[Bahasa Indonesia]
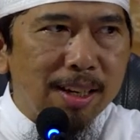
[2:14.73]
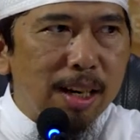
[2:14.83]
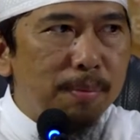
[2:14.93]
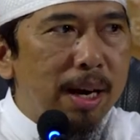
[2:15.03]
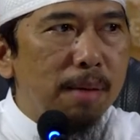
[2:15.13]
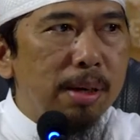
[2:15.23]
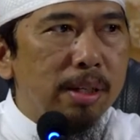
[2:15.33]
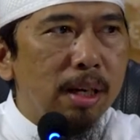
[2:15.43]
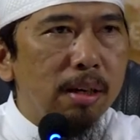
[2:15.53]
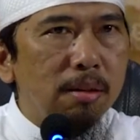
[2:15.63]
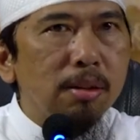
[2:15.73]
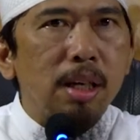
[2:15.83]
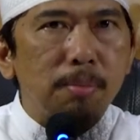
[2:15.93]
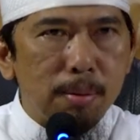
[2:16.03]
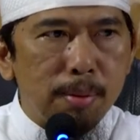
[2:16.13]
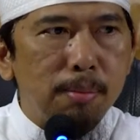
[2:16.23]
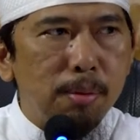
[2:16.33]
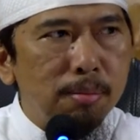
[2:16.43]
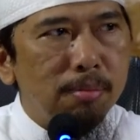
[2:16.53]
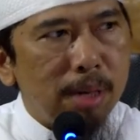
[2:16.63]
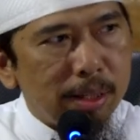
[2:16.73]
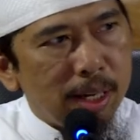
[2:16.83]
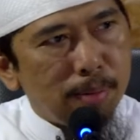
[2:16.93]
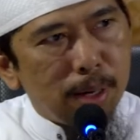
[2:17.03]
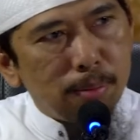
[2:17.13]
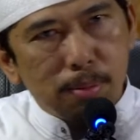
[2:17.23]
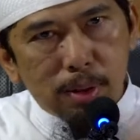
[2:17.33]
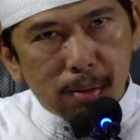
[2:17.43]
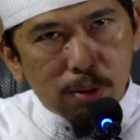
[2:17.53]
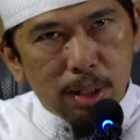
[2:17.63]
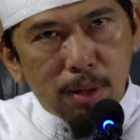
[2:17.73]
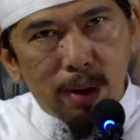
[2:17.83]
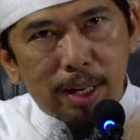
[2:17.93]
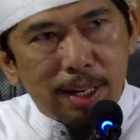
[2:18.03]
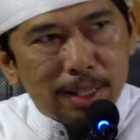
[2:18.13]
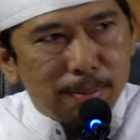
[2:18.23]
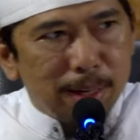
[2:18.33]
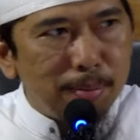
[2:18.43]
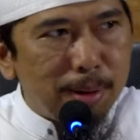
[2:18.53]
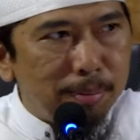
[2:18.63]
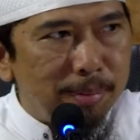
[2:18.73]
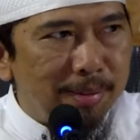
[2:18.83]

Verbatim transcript: Kenapa nggak baca? Oh saya bermakmum, bacaan makmum itu udah diwakili sama imam.